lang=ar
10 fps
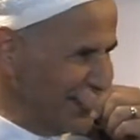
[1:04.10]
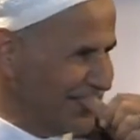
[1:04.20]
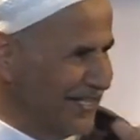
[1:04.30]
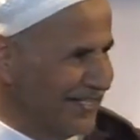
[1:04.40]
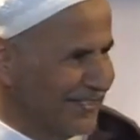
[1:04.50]

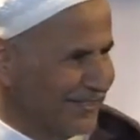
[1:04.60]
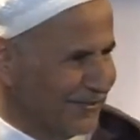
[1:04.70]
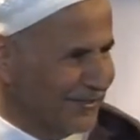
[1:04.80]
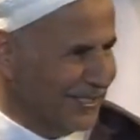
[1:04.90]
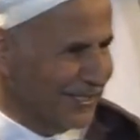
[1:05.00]
الإنسان
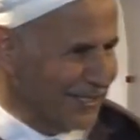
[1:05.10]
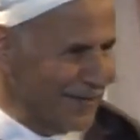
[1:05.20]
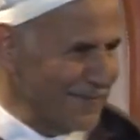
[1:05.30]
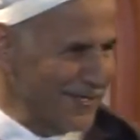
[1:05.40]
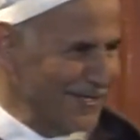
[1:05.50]
أخواننا
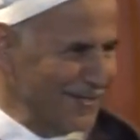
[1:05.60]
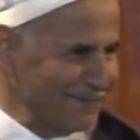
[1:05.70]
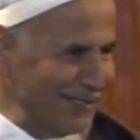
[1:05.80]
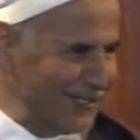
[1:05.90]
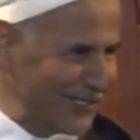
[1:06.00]
الكرام
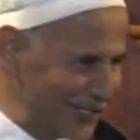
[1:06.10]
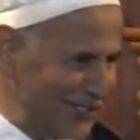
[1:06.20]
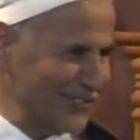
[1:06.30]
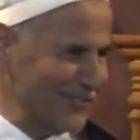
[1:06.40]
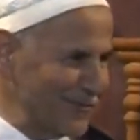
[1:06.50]
ما
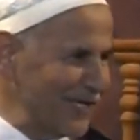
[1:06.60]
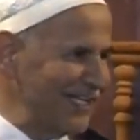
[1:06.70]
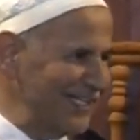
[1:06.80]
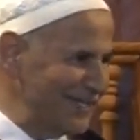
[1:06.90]
يضيعش ولا